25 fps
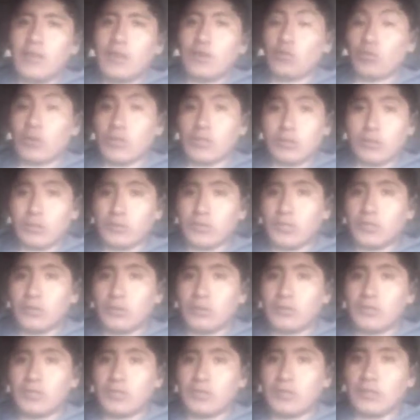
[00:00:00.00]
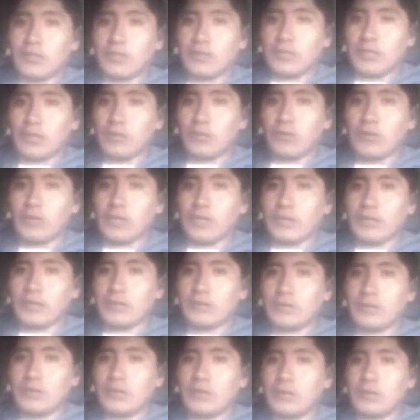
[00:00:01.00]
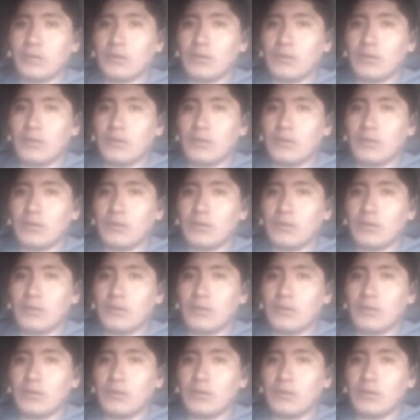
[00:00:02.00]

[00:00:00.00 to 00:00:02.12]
470 dólares.